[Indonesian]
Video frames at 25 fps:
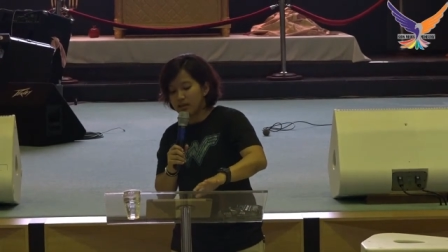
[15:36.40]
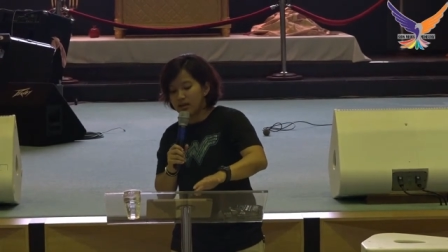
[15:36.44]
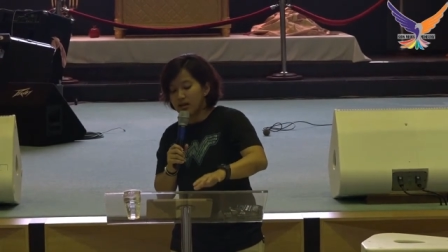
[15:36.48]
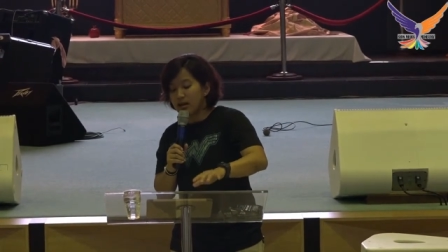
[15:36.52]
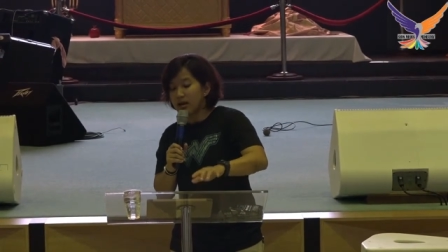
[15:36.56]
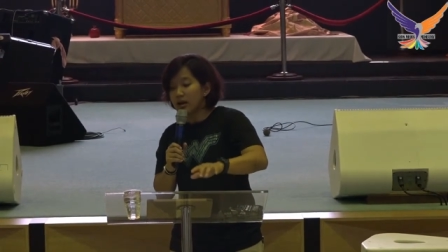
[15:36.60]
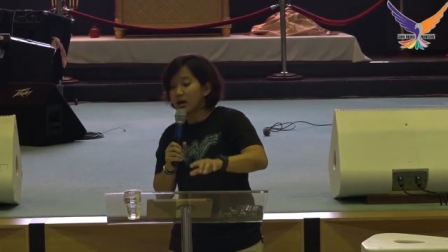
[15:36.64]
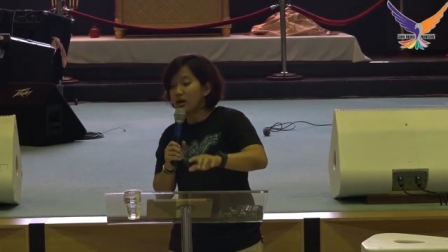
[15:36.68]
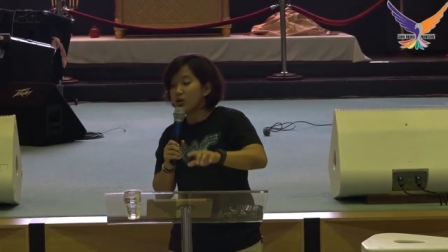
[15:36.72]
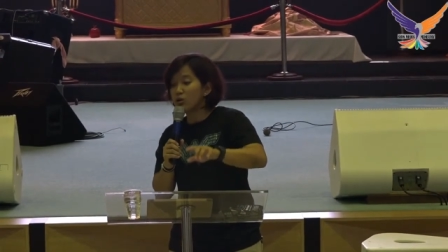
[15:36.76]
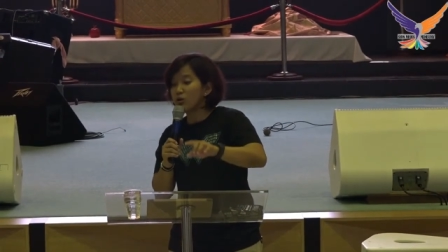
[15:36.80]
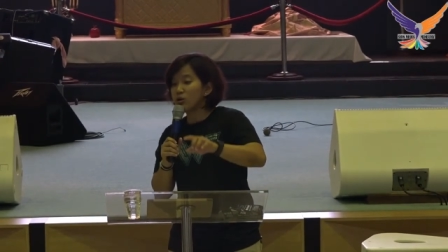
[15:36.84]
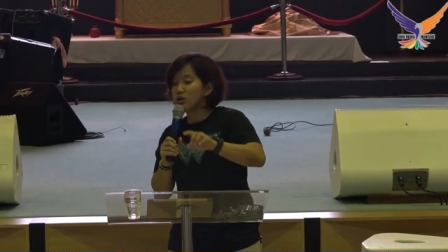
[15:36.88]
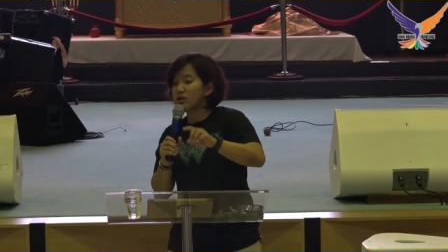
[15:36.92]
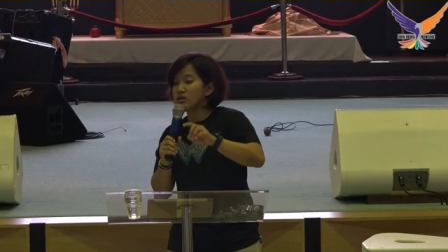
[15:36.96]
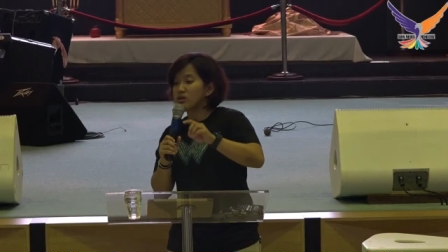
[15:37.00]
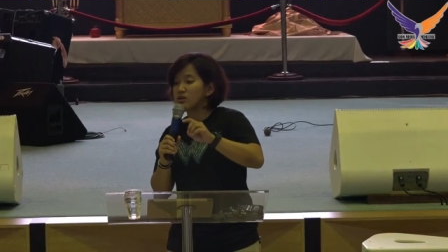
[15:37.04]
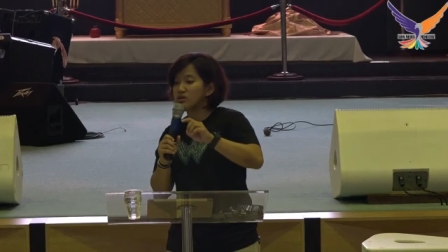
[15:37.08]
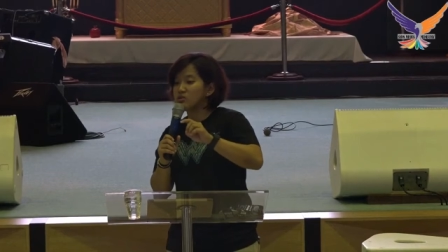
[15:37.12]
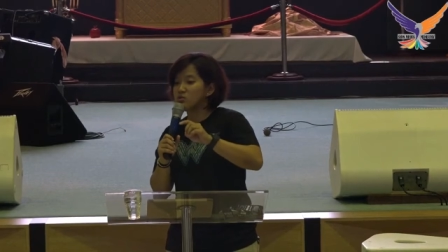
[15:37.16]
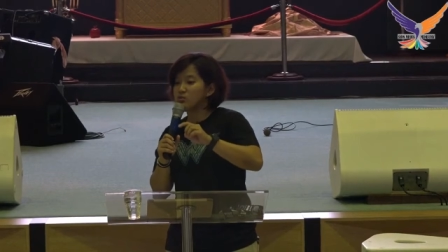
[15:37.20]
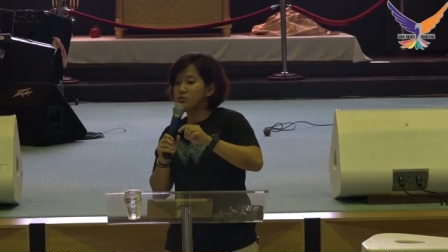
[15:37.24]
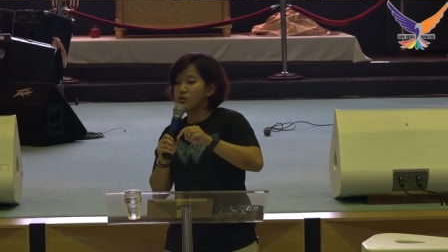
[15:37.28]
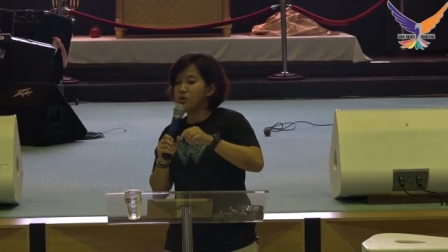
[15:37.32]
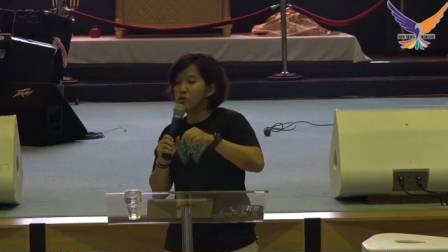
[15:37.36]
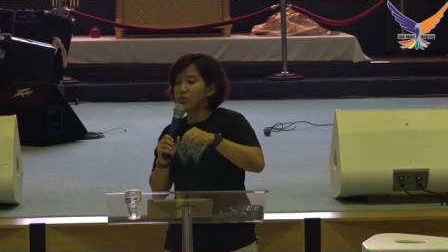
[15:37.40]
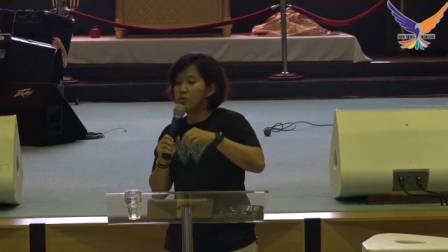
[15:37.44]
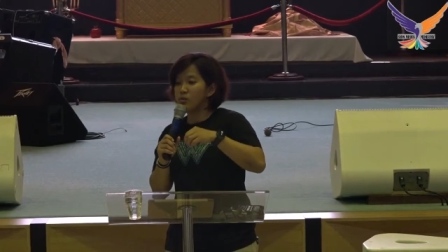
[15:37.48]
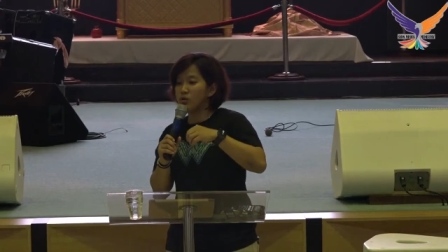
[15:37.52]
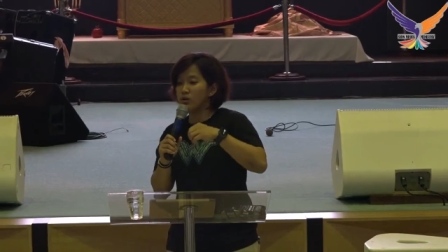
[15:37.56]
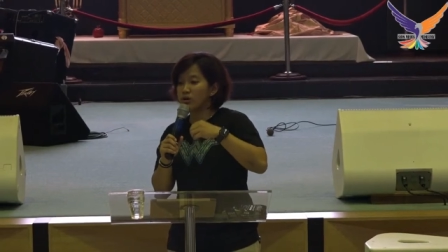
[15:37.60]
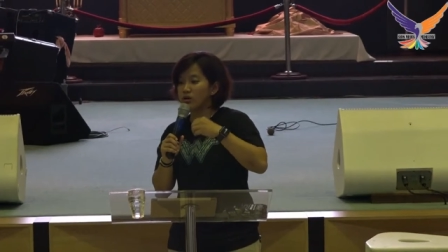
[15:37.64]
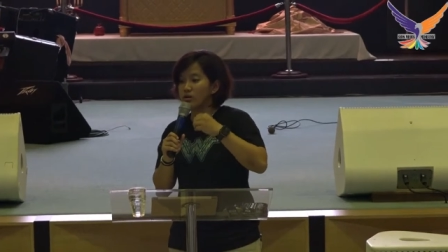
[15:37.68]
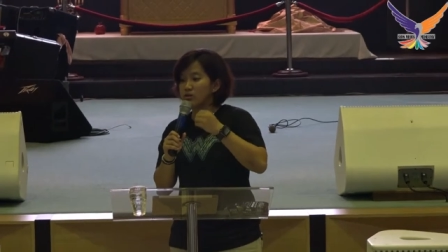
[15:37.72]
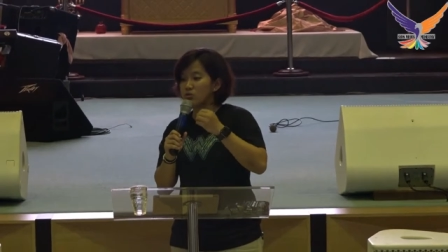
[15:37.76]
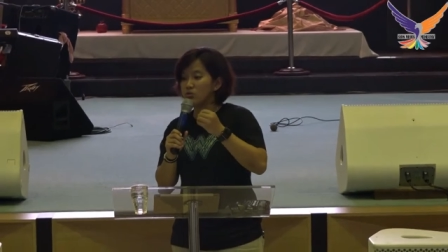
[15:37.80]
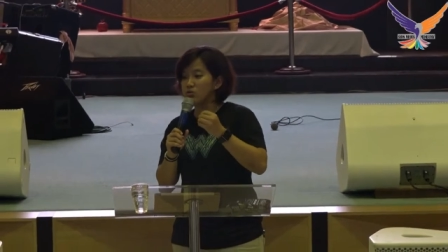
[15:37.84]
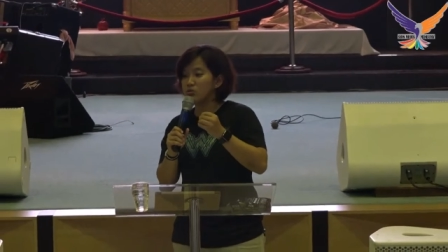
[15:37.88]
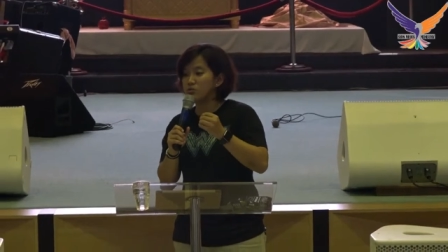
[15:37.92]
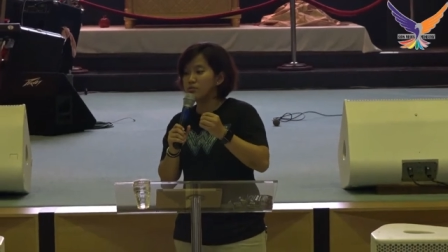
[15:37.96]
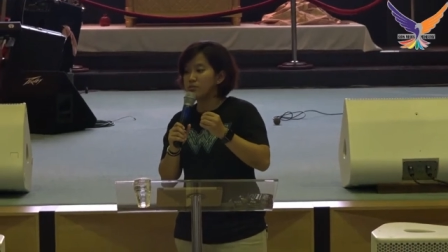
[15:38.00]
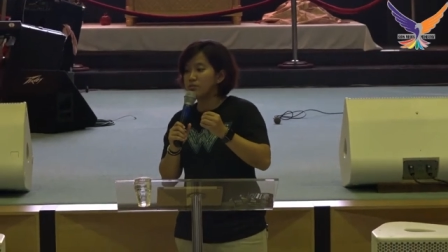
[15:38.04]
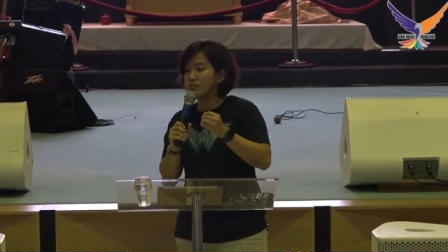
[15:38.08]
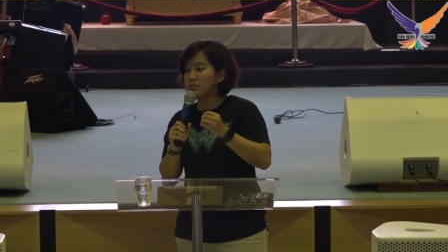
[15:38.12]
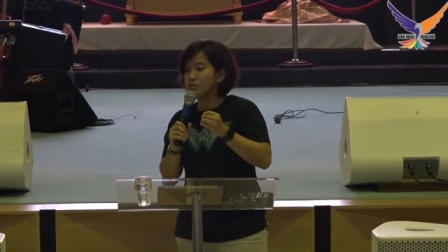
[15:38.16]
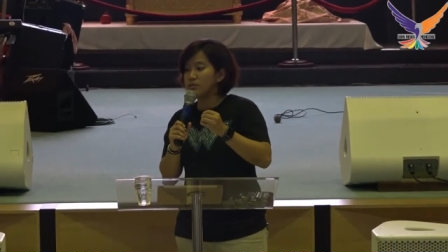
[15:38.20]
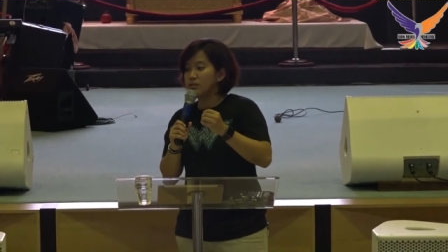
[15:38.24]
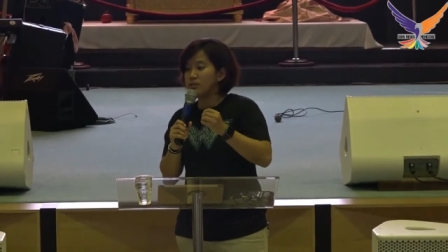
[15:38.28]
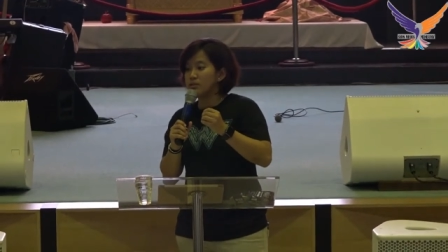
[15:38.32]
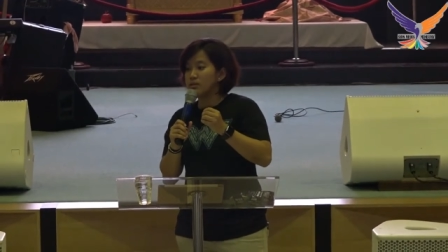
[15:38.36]
kalau kita cuma ngomong gitu,
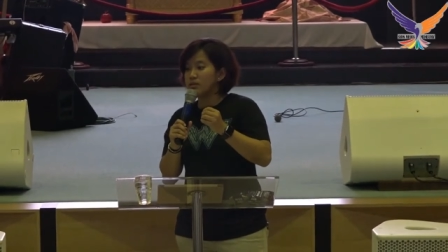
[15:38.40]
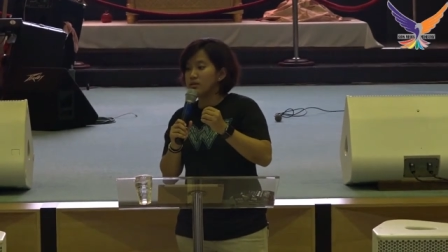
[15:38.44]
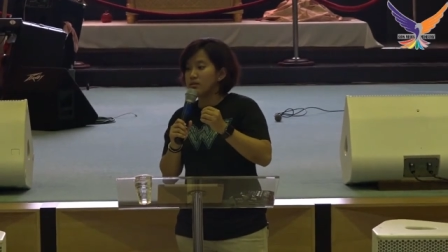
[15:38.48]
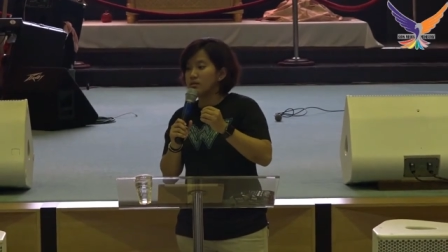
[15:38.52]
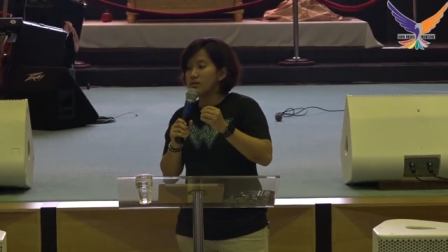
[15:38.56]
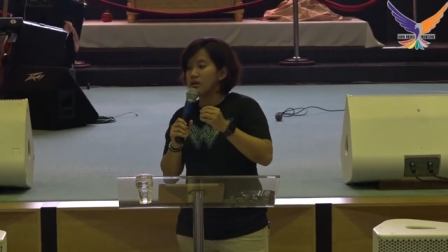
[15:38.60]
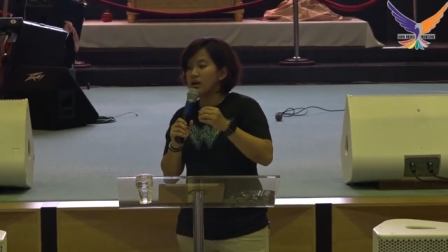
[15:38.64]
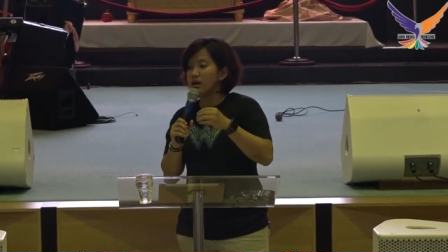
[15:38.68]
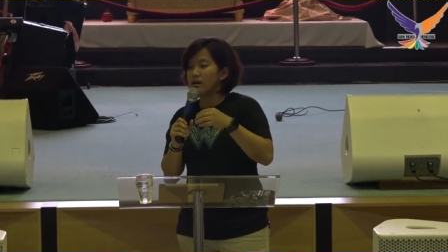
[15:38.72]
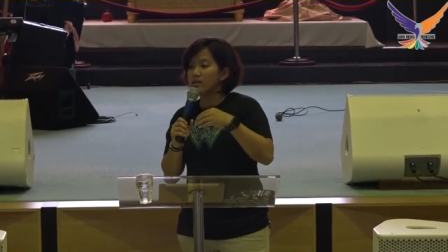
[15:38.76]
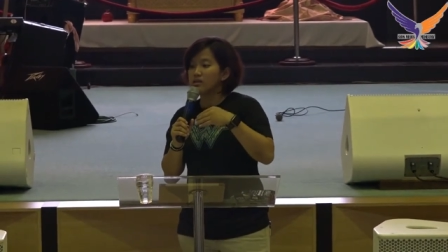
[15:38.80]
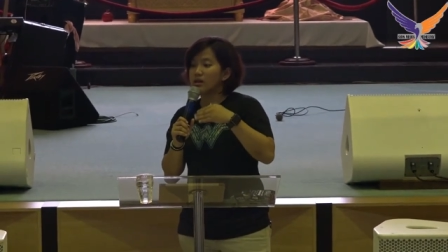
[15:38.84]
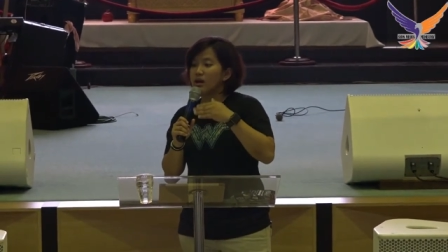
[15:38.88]
nggak